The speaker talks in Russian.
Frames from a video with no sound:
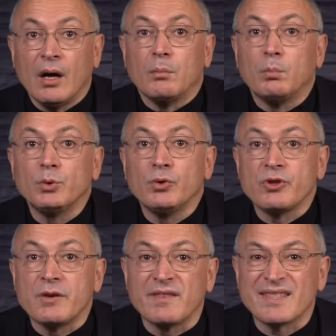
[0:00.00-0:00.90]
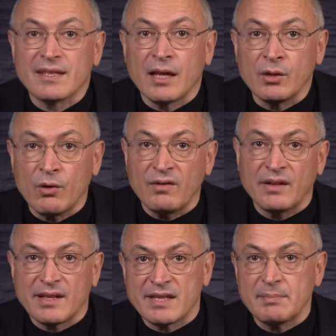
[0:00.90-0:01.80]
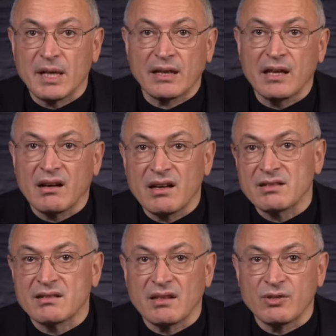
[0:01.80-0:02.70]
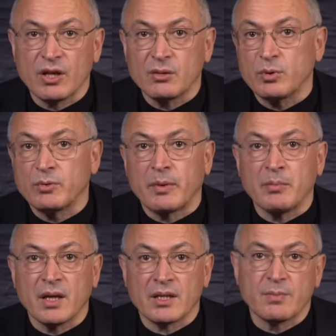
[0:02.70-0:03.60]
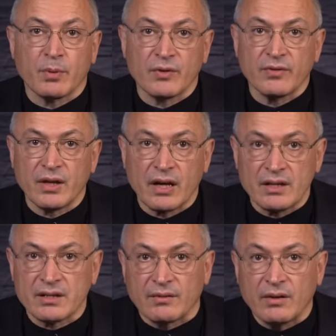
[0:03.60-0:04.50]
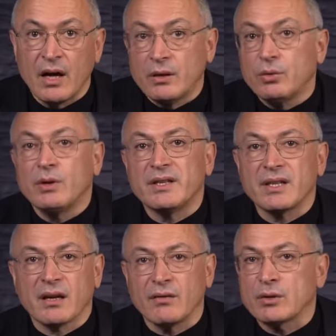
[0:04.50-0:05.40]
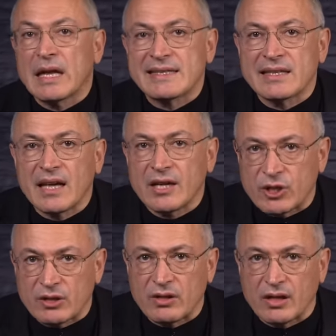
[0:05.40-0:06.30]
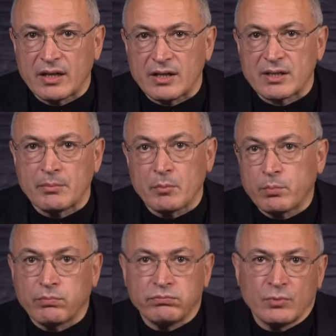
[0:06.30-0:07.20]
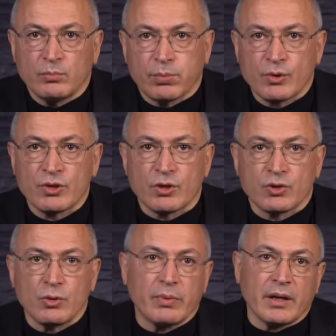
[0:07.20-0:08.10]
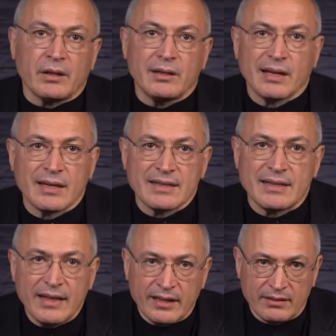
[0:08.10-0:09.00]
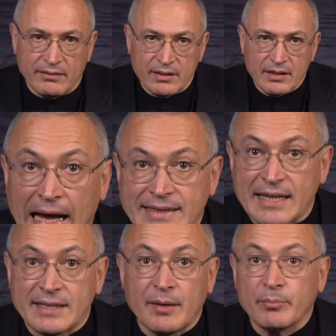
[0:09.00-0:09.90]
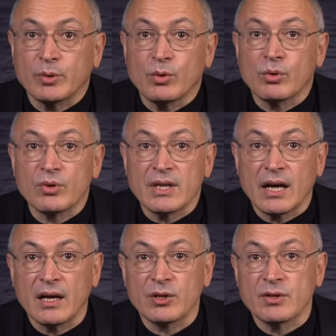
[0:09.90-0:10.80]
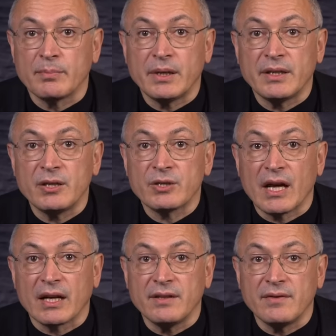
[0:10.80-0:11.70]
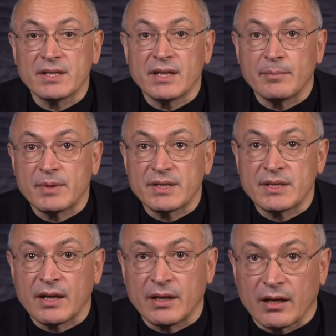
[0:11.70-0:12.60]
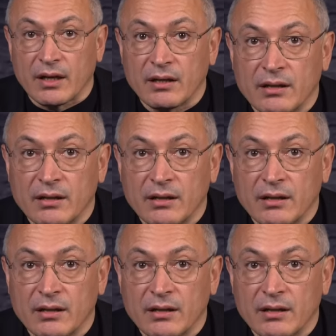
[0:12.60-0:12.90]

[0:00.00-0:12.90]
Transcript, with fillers: Будучи восстановленной, смертная казнь сначала будет применяться против террористов, ну или тех, кого назначат террористами, ну, просто чтобы не расследовать. А затем под угрозой окажутся политические активисты и оппозиционеры –